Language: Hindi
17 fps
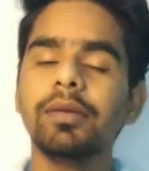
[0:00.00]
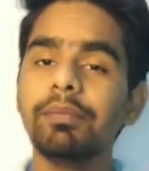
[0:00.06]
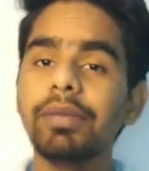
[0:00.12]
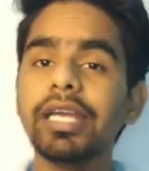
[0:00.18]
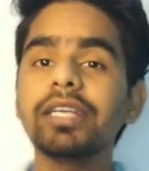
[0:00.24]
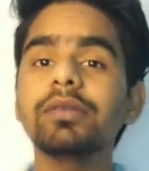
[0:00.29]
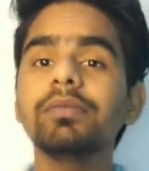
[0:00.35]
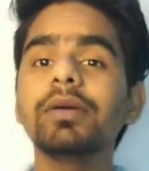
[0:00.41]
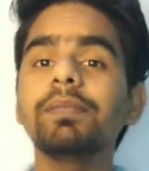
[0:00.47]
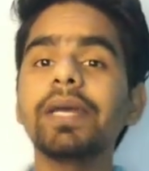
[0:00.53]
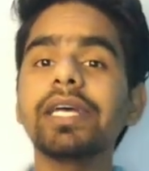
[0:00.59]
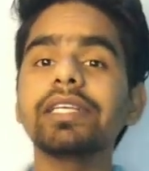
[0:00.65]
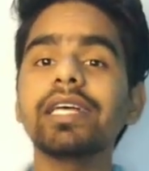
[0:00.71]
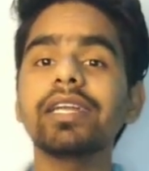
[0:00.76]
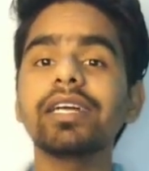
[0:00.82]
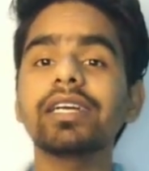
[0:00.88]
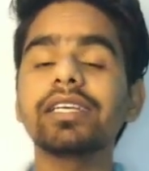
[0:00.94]
बैंक में
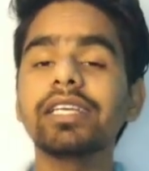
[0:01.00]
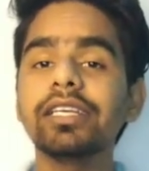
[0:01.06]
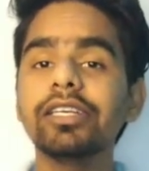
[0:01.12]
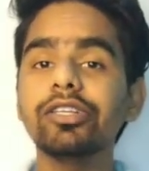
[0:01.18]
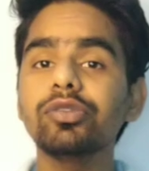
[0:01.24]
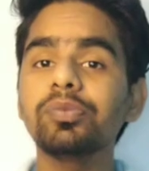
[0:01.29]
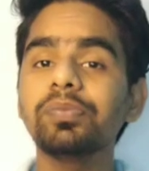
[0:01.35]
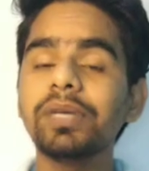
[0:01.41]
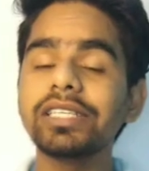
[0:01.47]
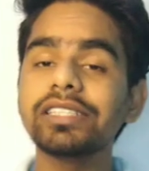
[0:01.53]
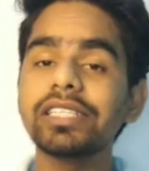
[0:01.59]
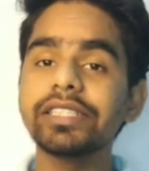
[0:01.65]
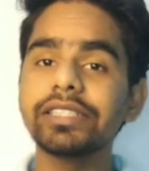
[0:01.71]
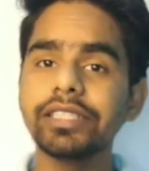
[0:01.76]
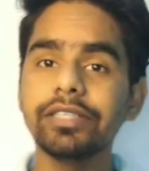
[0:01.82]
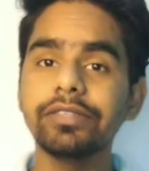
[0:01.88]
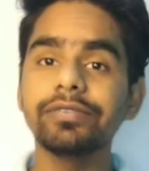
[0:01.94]
पैसा रखेंगे तो पैसा
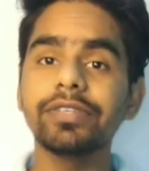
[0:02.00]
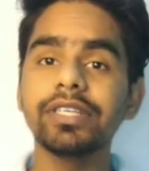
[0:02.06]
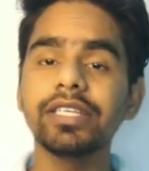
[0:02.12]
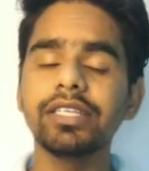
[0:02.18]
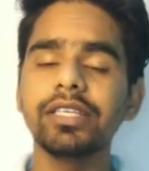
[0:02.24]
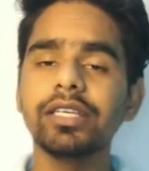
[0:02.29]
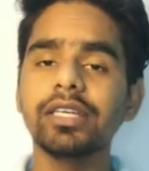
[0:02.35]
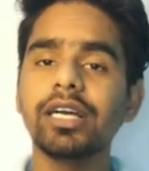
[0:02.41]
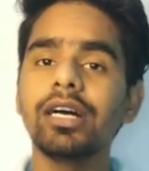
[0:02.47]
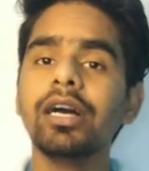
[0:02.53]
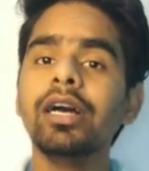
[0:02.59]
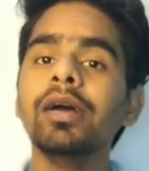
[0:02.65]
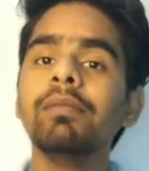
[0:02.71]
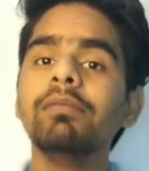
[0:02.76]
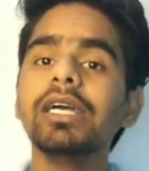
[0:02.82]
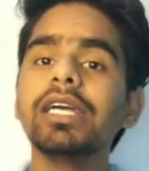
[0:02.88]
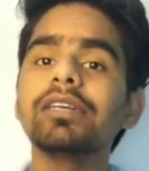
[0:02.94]
सेफ रहेगा
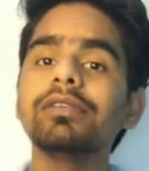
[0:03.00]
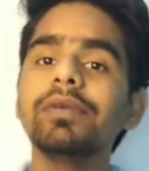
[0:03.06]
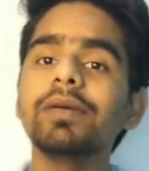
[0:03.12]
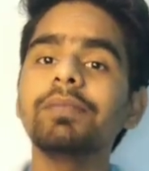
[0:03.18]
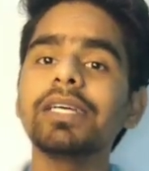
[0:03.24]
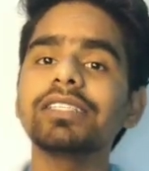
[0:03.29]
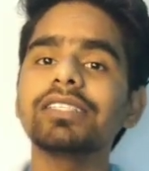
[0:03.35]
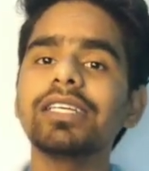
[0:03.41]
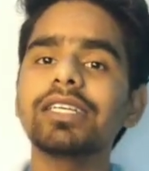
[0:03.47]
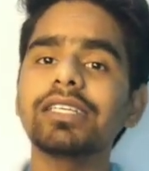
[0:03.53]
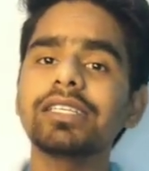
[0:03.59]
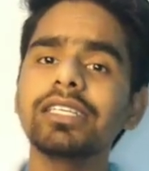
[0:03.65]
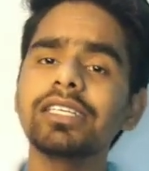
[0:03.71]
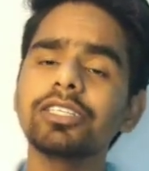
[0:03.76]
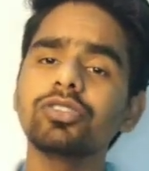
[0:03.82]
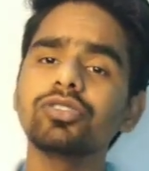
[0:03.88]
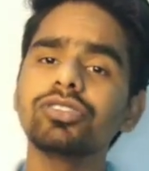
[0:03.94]
बैंक में पैसा
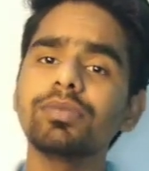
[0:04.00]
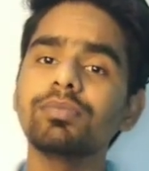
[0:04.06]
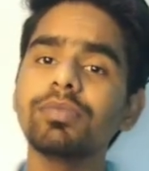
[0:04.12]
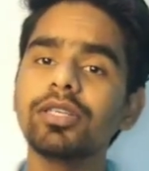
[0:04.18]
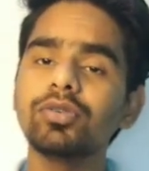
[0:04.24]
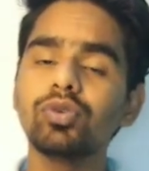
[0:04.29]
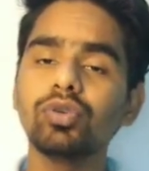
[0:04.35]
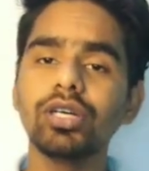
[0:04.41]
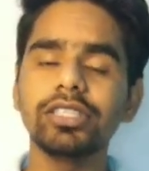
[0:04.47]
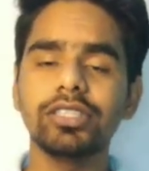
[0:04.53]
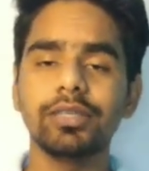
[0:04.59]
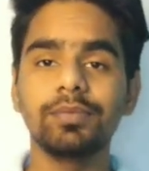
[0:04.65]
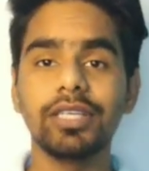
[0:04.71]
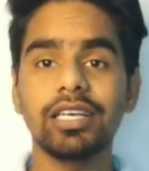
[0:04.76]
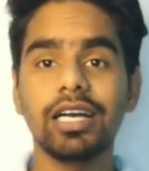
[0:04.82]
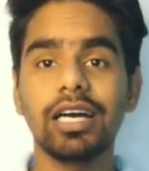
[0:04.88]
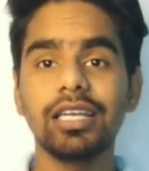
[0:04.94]
रखेंगे तो जब मन होगा
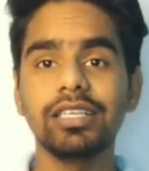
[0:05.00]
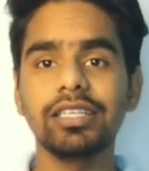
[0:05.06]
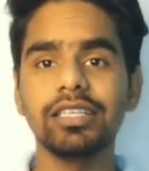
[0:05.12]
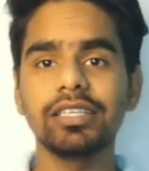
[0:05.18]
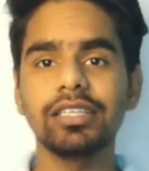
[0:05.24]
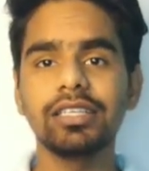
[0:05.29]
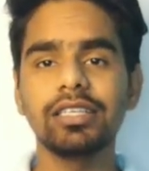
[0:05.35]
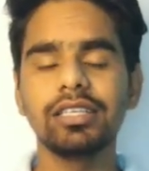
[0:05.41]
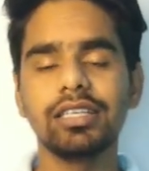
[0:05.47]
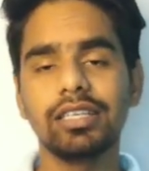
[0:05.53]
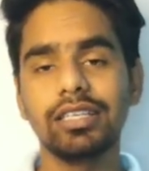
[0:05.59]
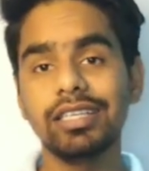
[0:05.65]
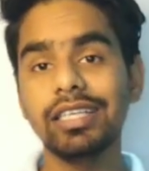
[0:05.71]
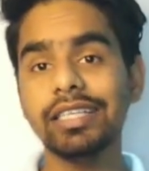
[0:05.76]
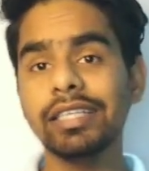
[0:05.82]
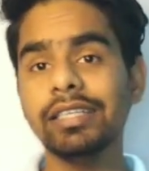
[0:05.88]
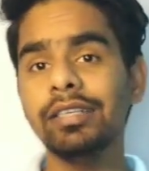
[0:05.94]
जब निकाल लेंगे
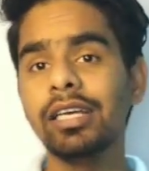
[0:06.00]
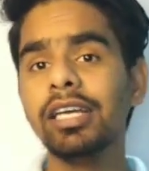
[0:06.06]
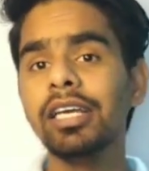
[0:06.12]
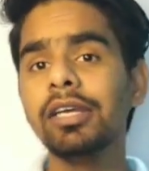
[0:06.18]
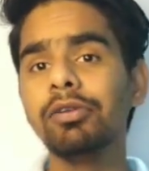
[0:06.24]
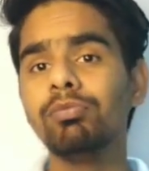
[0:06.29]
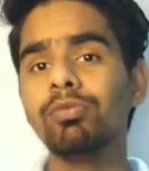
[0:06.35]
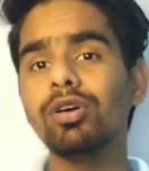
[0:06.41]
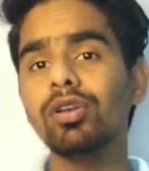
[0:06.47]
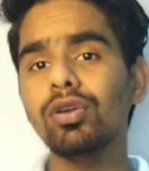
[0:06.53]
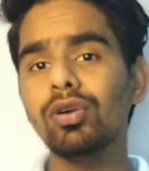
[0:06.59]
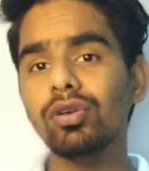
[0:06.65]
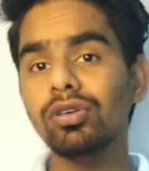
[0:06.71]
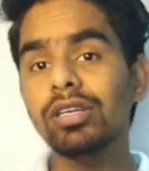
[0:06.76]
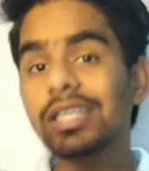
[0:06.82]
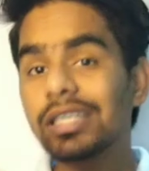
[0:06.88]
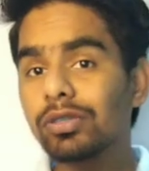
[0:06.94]
लेकिन वो
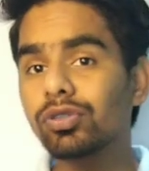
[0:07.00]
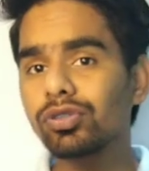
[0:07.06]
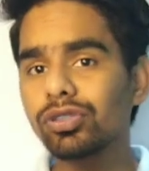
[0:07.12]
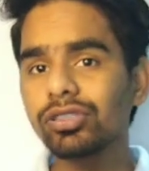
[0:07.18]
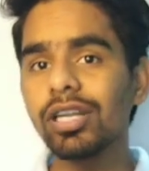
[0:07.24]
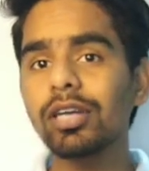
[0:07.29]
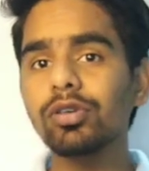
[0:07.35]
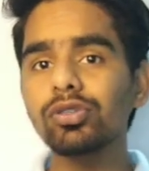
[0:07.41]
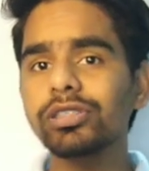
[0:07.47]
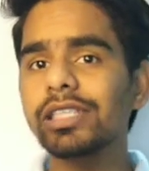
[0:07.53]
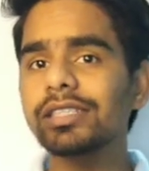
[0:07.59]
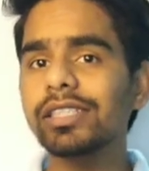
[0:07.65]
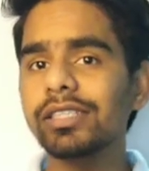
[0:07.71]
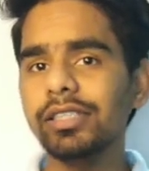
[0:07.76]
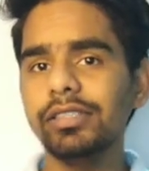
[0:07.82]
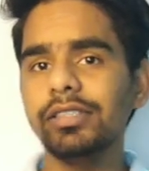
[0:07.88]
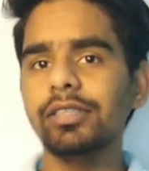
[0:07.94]
लोग कुछ ना कुछ
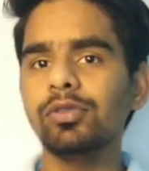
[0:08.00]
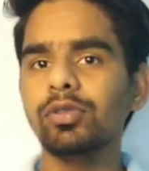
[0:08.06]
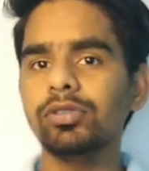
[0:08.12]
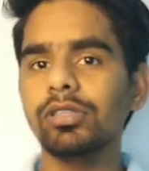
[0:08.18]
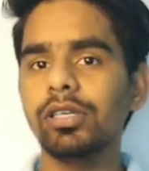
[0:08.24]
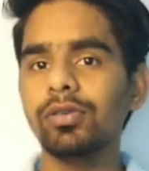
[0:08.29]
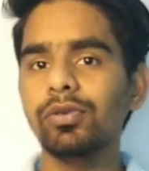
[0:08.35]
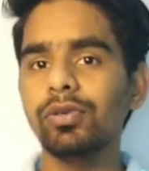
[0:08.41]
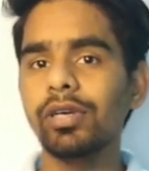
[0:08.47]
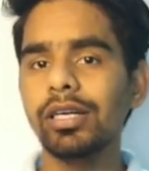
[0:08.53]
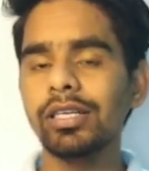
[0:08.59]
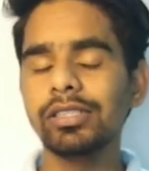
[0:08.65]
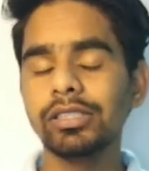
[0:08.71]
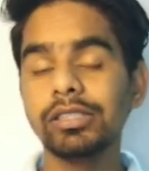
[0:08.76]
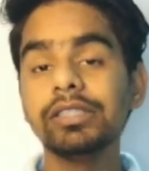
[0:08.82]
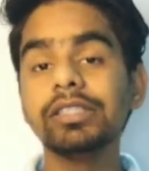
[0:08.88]
ऐसा रीज़न होता होगा